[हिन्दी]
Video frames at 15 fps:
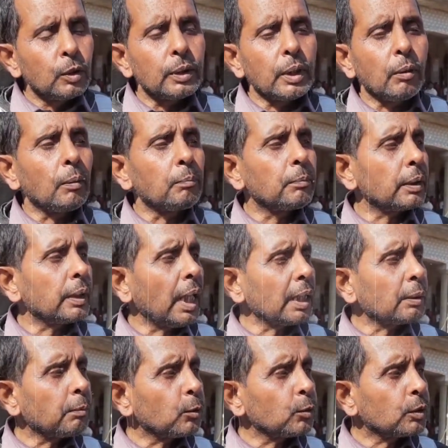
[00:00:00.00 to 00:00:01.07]
जब हम रात
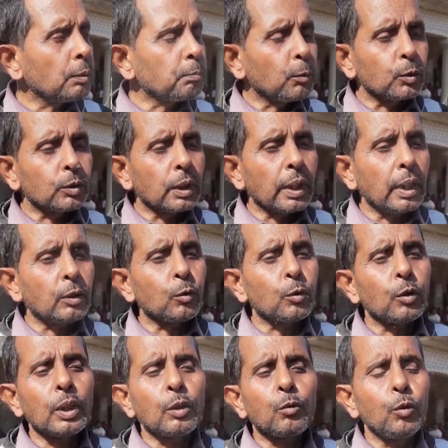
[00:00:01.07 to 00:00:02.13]
भर उनसे पूछते रहे तो
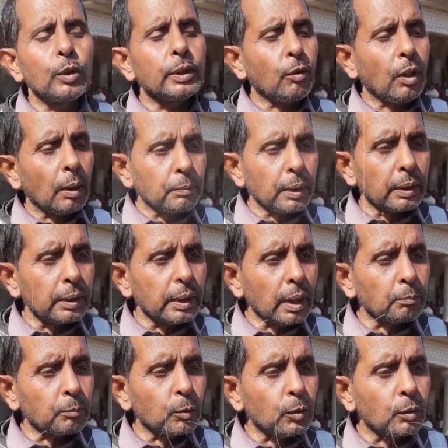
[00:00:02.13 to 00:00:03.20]
उन्होंने कोई जवाब नहीं दिया
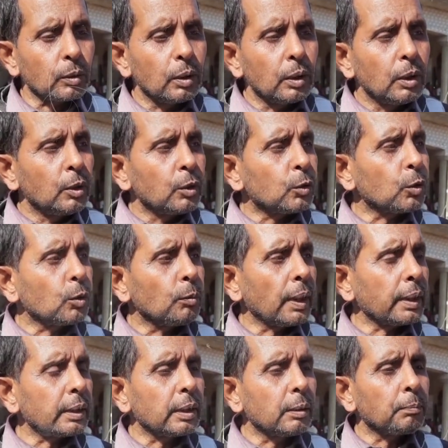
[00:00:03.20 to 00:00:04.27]
हमको सुबह
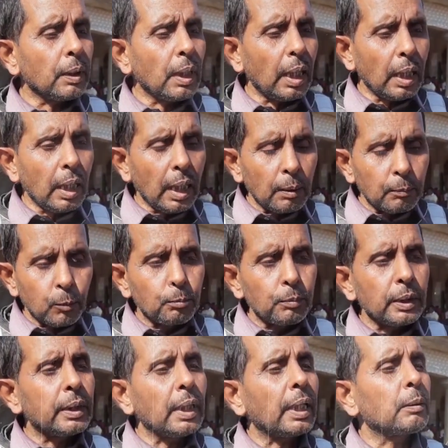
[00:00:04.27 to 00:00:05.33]
किसी आप लोग
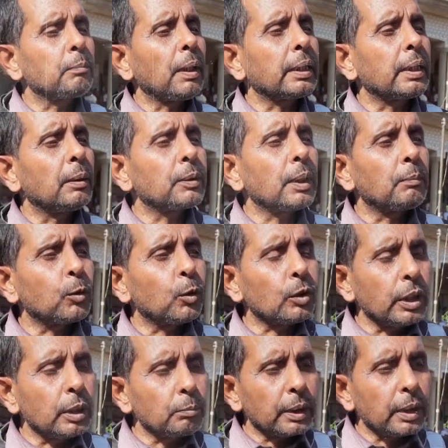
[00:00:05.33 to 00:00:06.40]
मीडिया के माध्यम से हमको
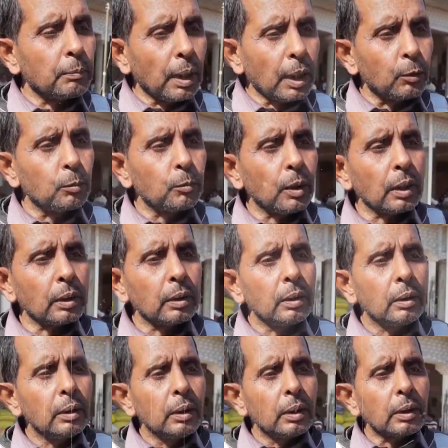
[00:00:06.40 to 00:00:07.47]
तीन बजे मालूम हुआ
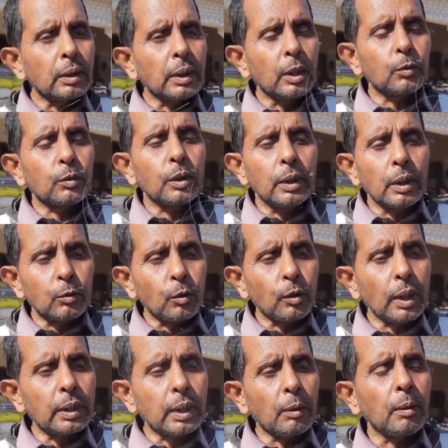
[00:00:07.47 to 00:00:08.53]
कि नहीं उसकी डेथ हो
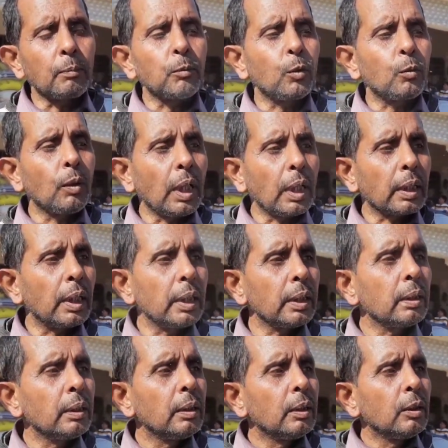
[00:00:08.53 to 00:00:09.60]
गई तब हम लोग वहाँ गए
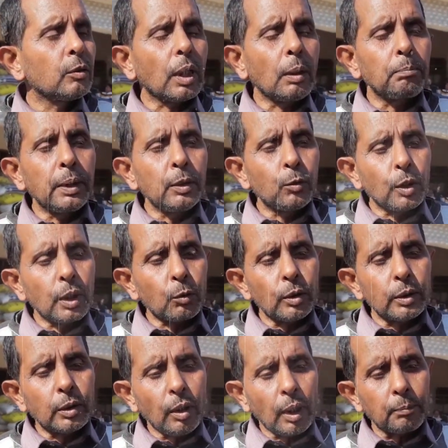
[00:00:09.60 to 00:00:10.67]
तब भी उन्होंने कोई
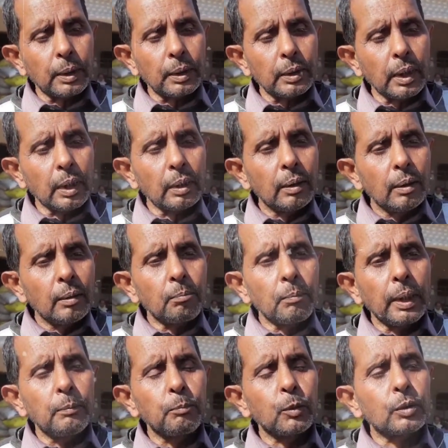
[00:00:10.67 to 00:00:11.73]
जवाब नहीं दिया
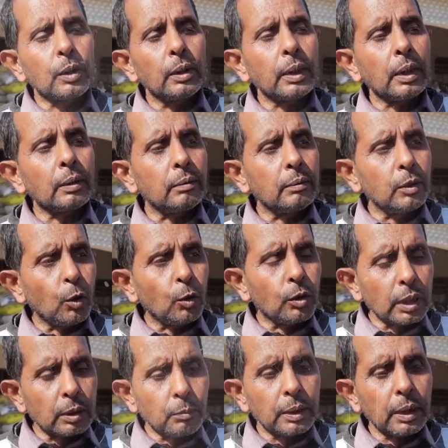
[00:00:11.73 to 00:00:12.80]
बड़े मुश्किल से नौ
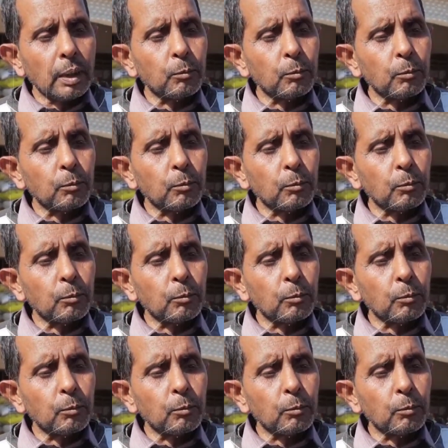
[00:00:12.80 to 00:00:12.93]
दस बजे